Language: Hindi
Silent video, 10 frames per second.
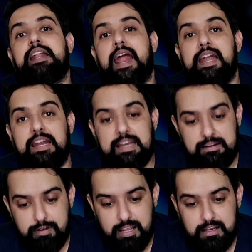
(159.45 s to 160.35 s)

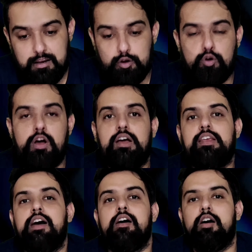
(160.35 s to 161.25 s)
नाइन्टी वाला ही ले लो
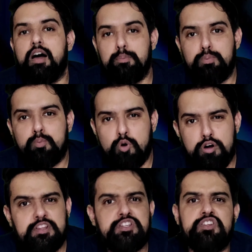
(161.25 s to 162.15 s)
या आप
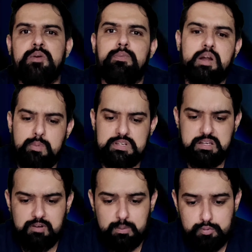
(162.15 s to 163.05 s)
बहुत अच्छे अच्छे
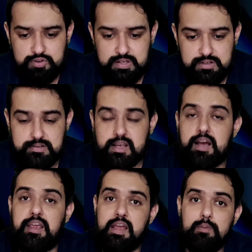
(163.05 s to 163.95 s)
डोमेस्टिक वाले प्रोसेसर
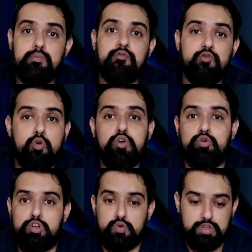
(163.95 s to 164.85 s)
आ गए हैं आप वो
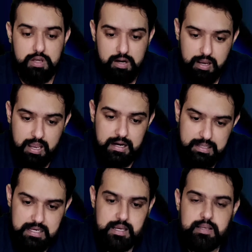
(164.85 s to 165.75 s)
क्यों नहीं यूज़ कर रहे
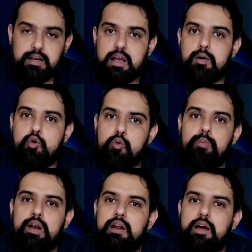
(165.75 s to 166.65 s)
ठीक है ये इनका
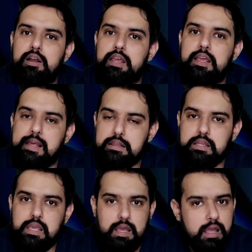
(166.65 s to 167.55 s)
होम घर की
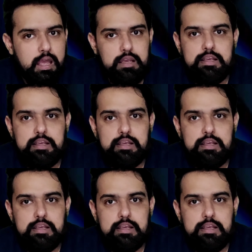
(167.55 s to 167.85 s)
खेती है